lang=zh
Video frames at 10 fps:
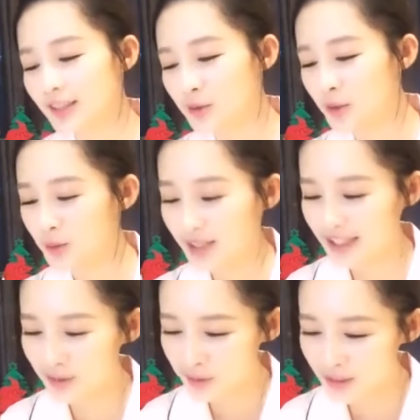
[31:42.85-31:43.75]
你说
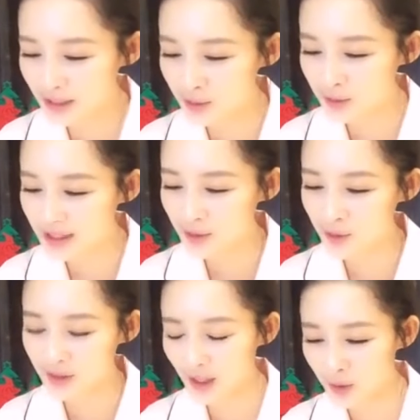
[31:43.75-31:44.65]
我无情无
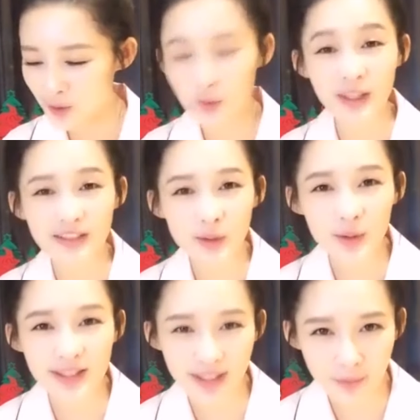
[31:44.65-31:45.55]
义、无理取闹，我
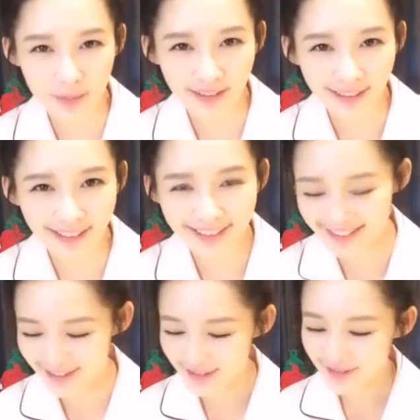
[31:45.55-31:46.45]
说我以为我怎么
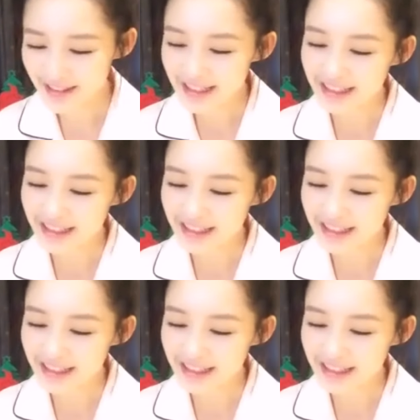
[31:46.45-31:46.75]
了？